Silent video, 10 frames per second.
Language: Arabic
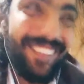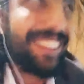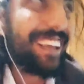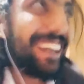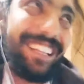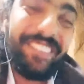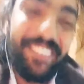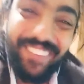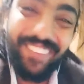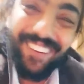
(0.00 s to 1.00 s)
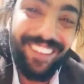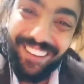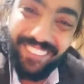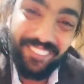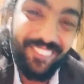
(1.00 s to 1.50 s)
خالاتي بيتفرجوا على اللايف
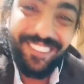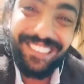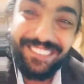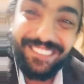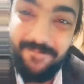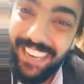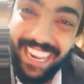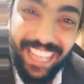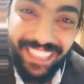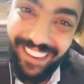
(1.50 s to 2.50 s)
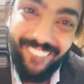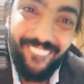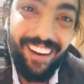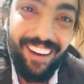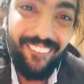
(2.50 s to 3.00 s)
اقسم بالله انا هتروق
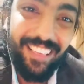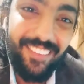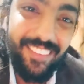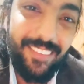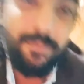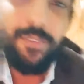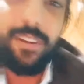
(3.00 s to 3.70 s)
بص بسرعه